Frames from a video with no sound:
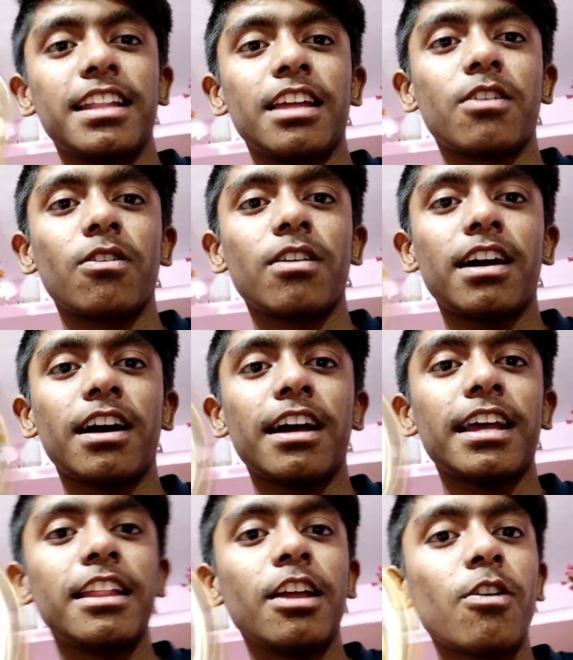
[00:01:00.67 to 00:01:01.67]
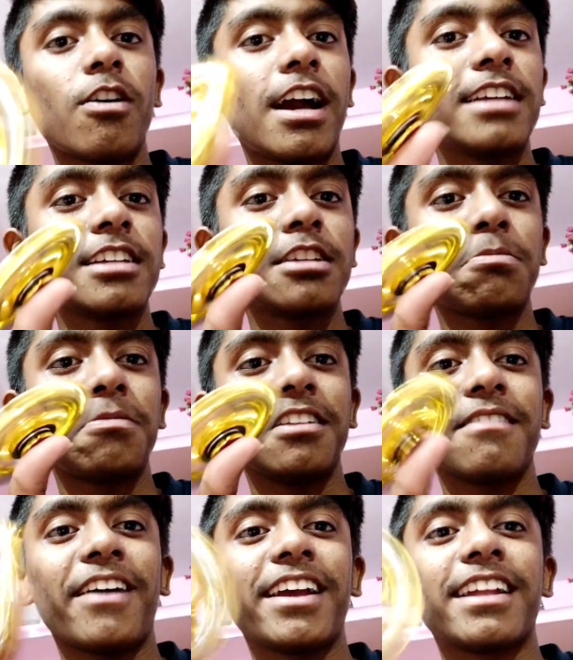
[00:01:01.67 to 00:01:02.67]
ये देखो ये देखो गाइस ये
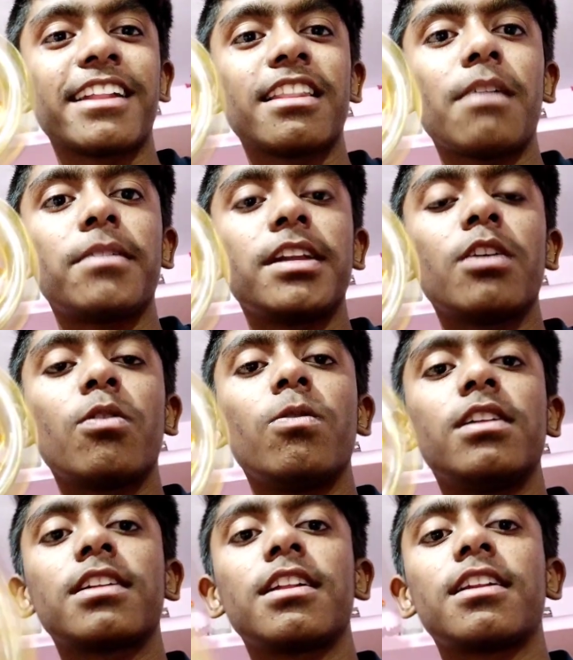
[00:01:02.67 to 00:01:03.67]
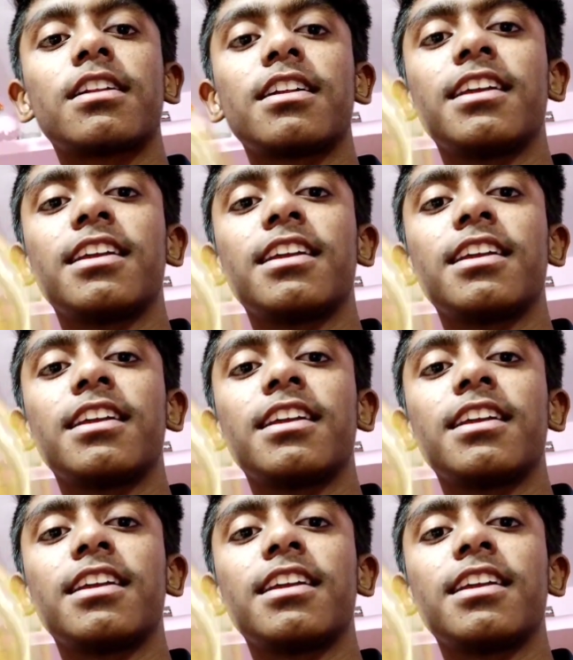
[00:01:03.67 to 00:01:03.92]
स्पिनर भाई कितना बढ़िया गोल्डन कलर